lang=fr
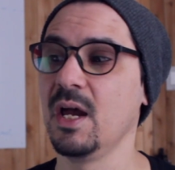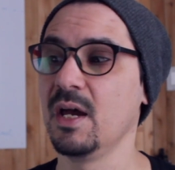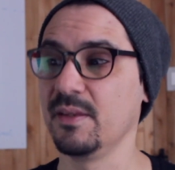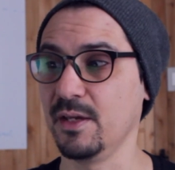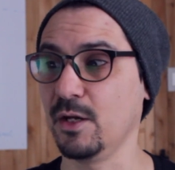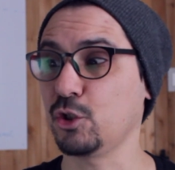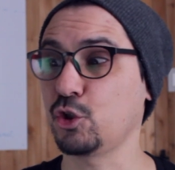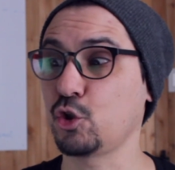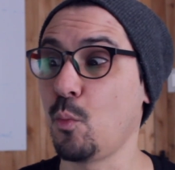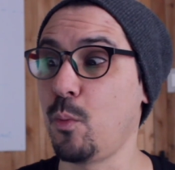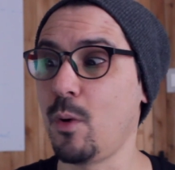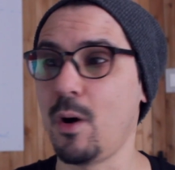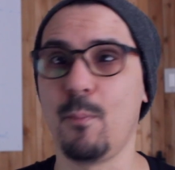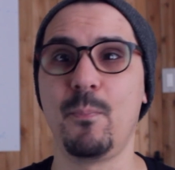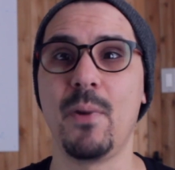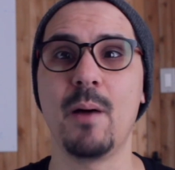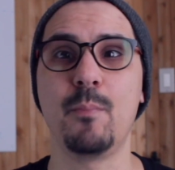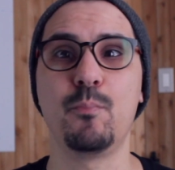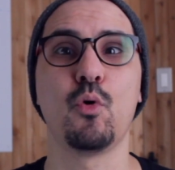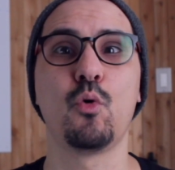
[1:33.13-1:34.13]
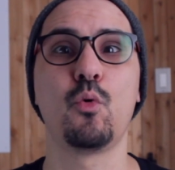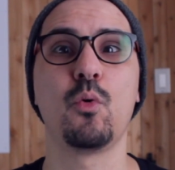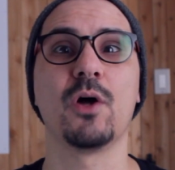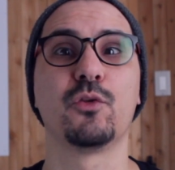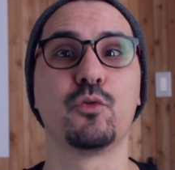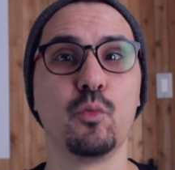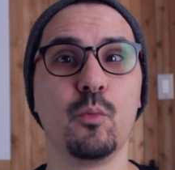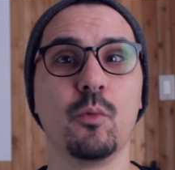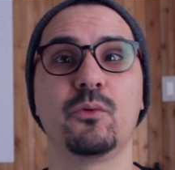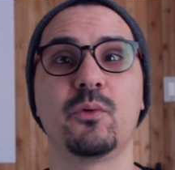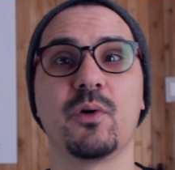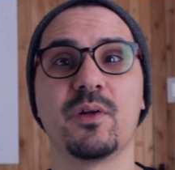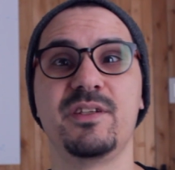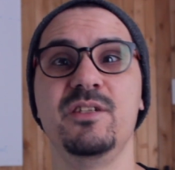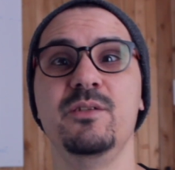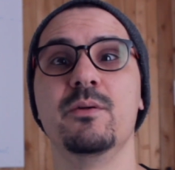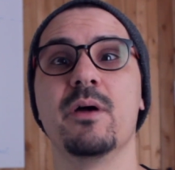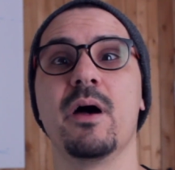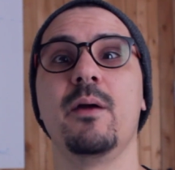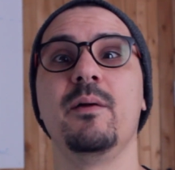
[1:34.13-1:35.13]
D'ailleurs, je comprends pas pourquoi tout le monde
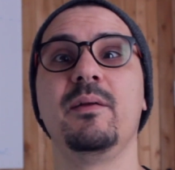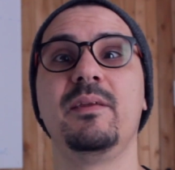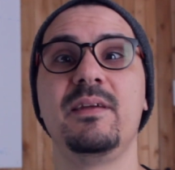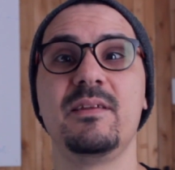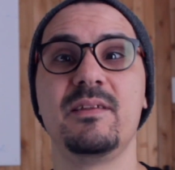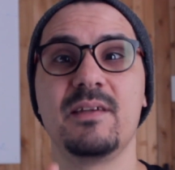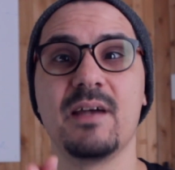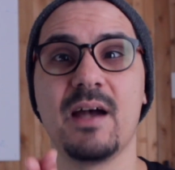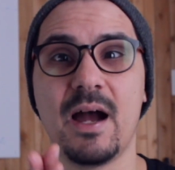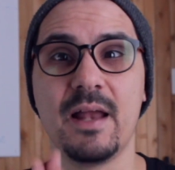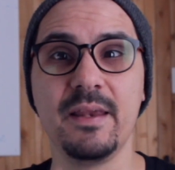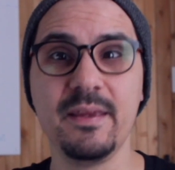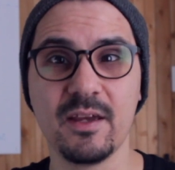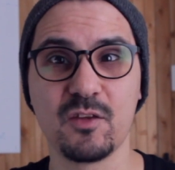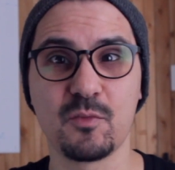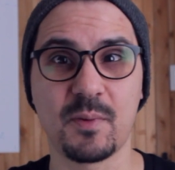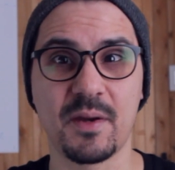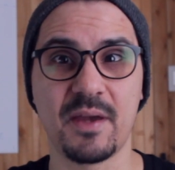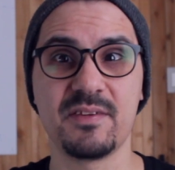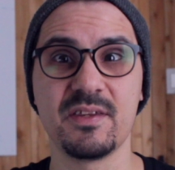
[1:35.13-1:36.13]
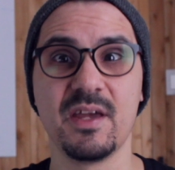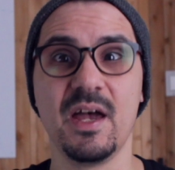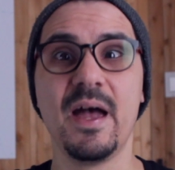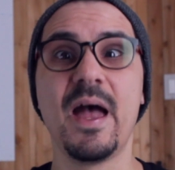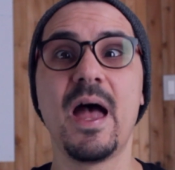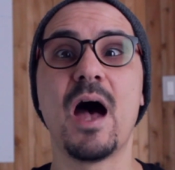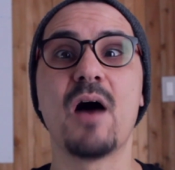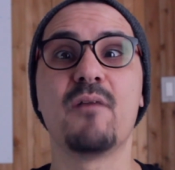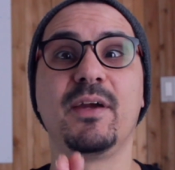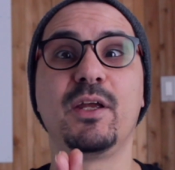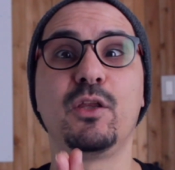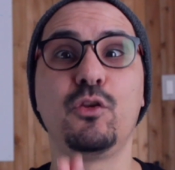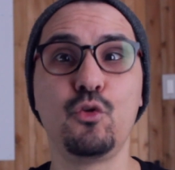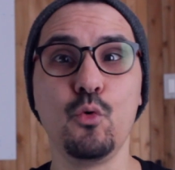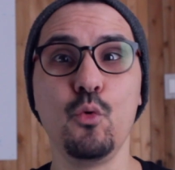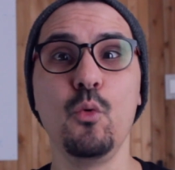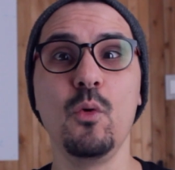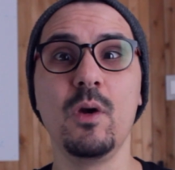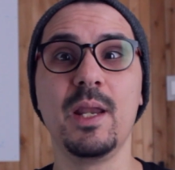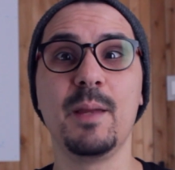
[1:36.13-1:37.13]
continue à utiliser AliExpress avec
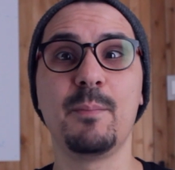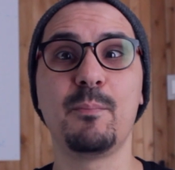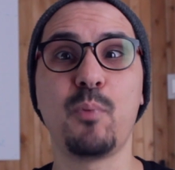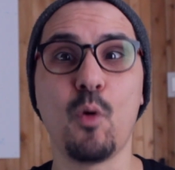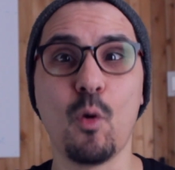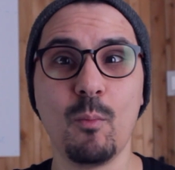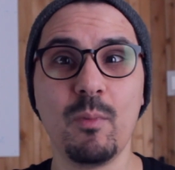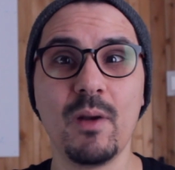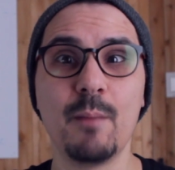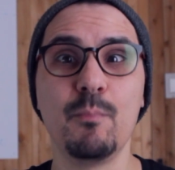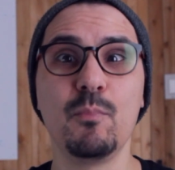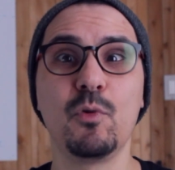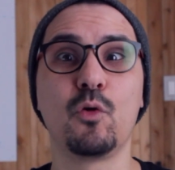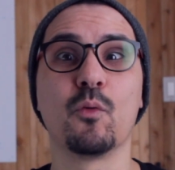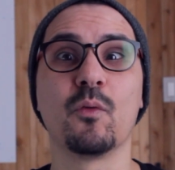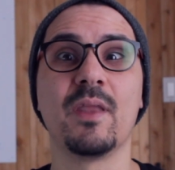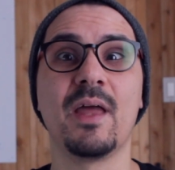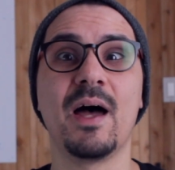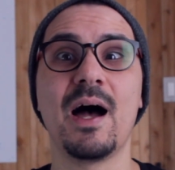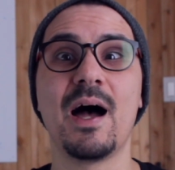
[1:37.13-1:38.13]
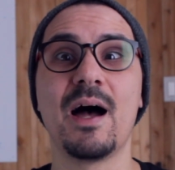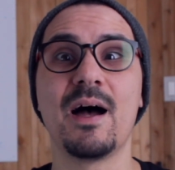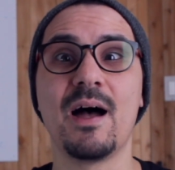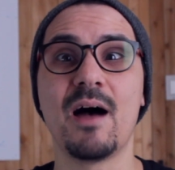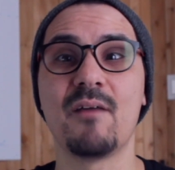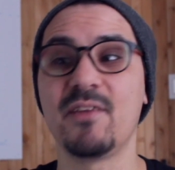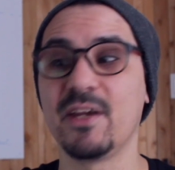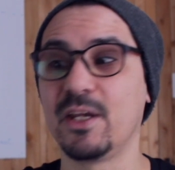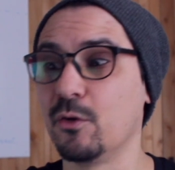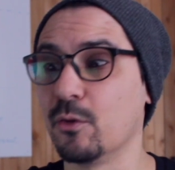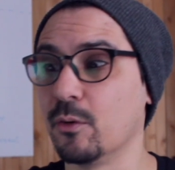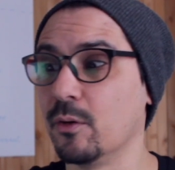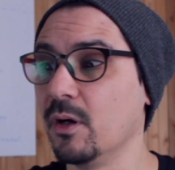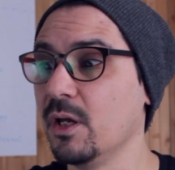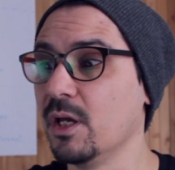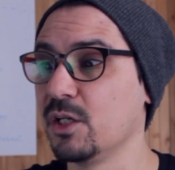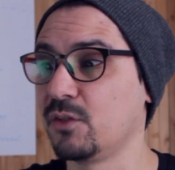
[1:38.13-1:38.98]
tous les problèmes qu'on a avec eux.